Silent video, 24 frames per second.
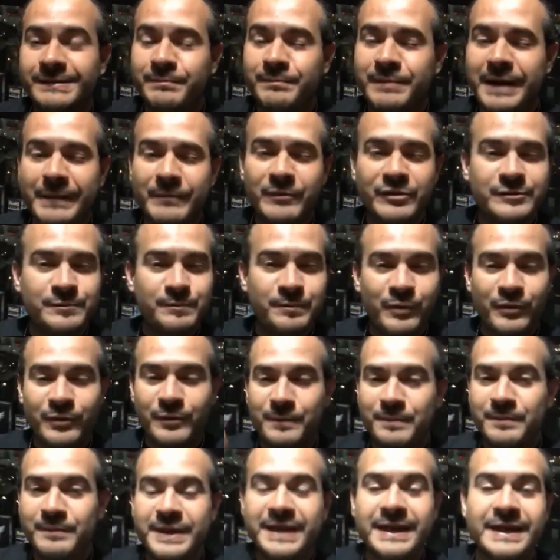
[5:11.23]
Vamos
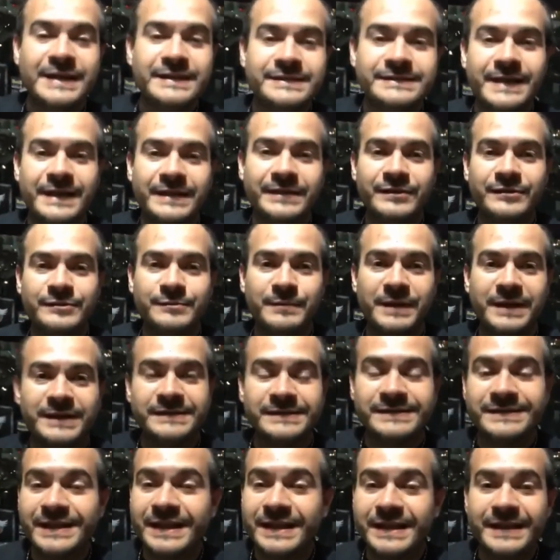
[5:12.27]
por miles de años
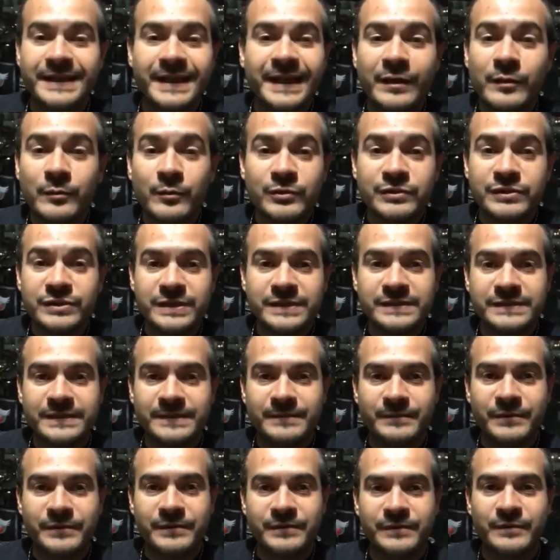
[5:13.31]
más. Te quiero
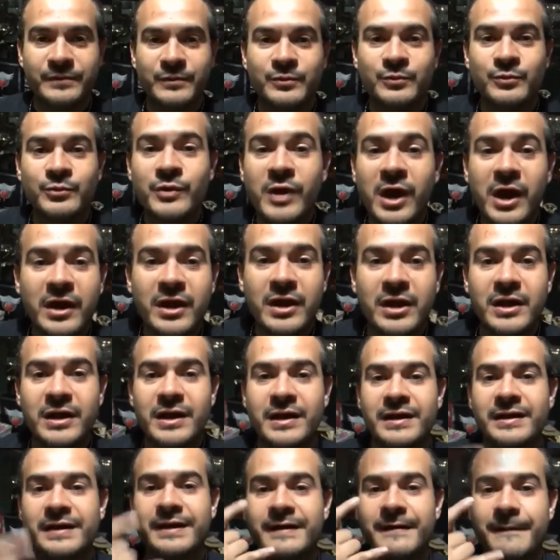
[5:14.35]
muchísimo. Rock
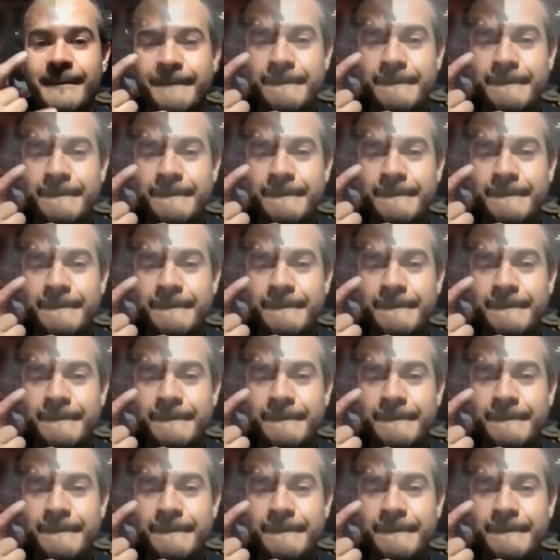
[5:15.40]
on. Ah,